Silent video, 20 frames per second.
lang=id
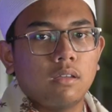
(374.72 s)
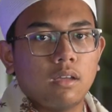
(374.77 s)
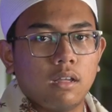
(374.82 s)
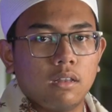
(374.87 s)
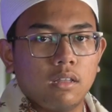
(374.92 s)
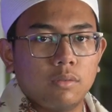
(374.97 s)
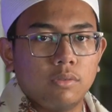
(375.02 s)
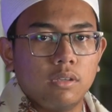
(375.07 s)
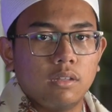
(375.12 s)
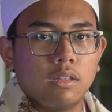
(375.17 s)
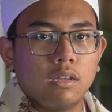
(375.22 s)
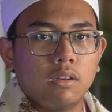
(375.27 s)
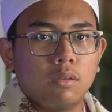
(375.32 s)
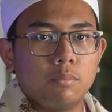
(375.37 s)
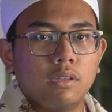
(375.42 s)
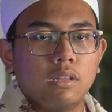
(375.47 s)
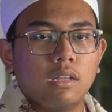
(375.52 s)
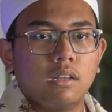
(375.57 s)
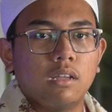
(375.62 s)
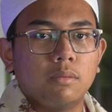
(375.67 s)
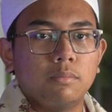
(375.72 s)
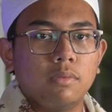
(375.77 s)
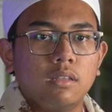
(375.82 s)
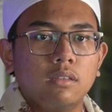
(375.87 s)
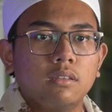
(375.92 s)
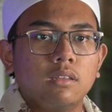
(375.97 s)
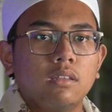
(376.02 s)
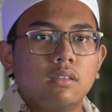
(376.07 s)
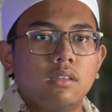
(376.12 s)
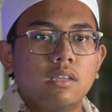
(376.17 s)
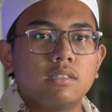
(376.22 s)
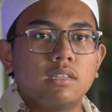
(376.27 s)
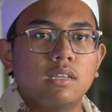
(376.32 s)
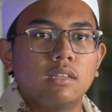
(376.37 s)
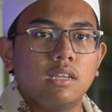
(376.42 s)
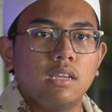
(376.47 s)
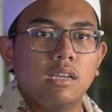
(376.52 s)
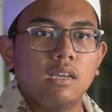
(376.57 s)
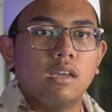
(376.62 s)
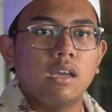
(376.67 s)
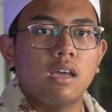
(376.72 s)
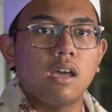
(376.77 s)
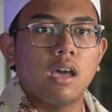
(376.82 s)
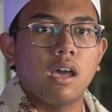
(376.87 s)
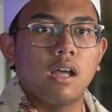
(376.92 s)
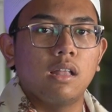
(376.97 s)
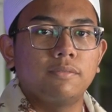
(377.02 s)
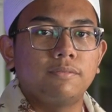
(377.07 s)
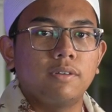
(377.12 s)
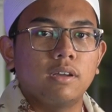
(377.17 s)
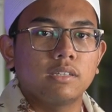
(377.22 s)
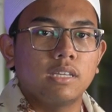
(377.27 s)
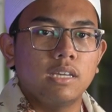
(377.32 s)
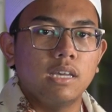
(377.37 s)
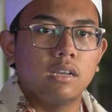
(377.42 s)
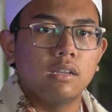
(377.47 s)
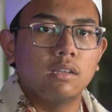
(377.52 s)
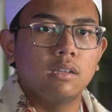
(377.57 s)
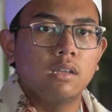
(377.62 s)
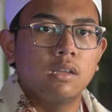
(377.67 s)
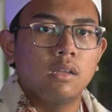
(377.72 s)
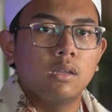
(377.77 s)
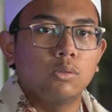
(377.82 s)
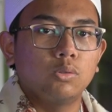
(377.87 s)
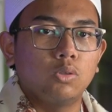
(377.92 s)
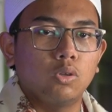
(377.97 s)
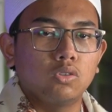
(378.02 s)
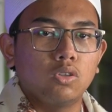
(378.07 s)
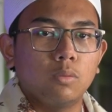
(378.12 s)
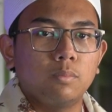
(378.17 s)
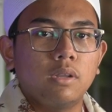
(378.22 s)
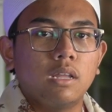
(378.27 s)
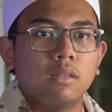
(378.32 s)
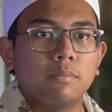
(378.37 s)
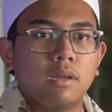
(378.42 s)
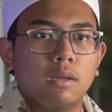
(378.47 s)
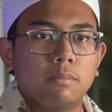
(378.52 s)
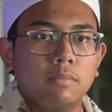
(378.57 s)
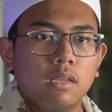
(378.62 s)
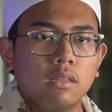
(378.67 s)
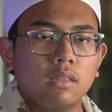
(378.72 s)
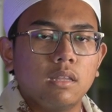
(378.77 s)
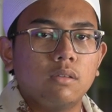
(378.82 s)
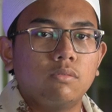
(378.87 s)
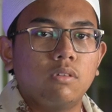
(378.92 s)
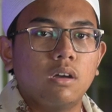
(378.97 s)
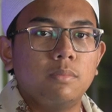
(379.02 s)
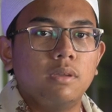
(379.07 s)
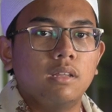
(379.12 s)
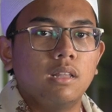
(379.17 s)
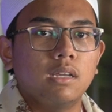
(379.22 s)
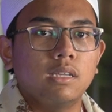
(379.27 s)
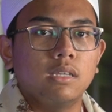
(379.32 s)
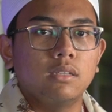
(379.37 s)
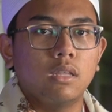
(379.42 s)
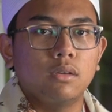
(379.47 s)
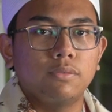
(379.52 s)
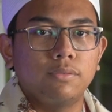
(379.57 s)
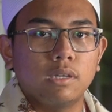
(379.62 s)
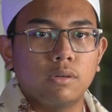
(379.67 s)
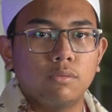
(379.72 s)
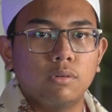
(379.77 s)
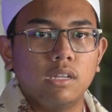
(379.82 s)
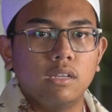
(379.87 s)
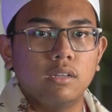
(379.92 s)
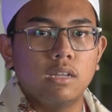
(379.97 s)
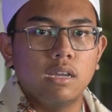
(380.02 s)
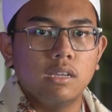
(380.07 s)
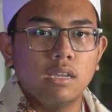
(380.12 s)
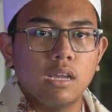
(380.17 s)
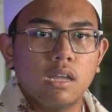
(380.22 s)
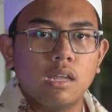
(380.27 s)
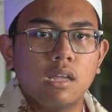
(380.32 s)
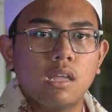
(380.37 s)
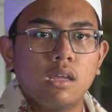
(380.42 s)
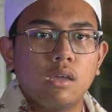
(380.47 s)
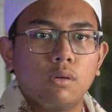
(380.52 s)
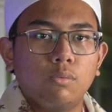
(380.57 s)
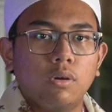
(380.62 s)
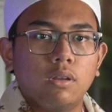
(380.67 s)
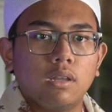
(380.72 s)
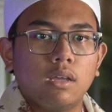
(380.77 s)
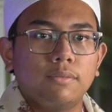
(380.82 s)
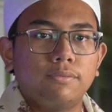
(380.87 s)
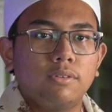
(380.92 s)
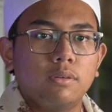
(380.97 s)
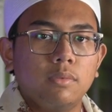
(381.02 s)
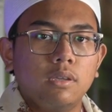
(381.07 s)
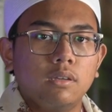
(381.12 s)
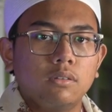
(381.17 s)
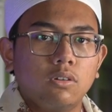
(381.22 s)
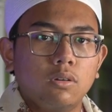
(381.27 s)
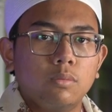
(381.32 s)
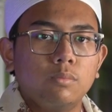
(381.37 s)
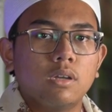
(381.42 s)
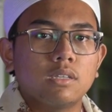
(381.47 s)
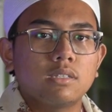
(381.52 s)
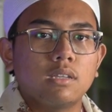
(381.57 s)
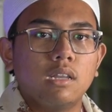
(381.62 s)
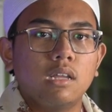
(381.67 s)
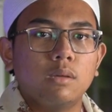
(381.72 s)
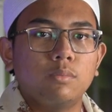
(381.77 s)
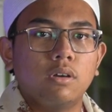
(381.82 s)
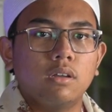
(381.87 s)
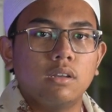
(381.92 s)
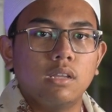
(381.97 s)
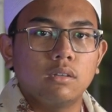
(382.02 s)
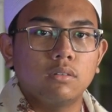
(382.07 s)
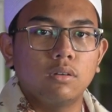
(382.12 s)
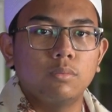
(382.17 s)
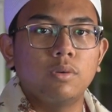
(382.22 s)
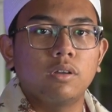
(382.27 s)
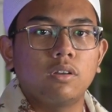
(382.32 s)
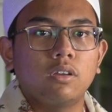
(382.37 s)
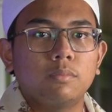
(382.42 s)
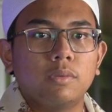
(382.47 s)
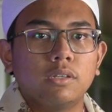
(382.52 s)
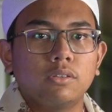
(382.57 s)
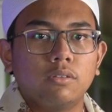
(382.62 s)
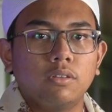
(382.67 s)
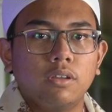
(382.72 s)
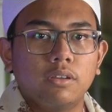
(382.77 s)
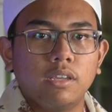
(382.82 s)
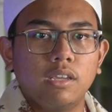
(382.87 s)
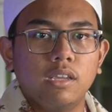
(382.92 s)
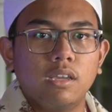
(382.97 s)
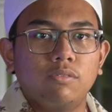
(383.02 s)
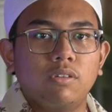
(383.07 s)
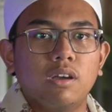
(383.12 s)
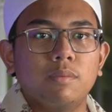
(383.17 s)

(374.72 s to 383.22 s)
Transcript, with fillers: Alhamdulillah Alamin. Di sini Al-Fakir, tutup dan pamit. Wabillahi taufiq walidayah. Wal afu minkum. Wassalamualaikum warahmatullahi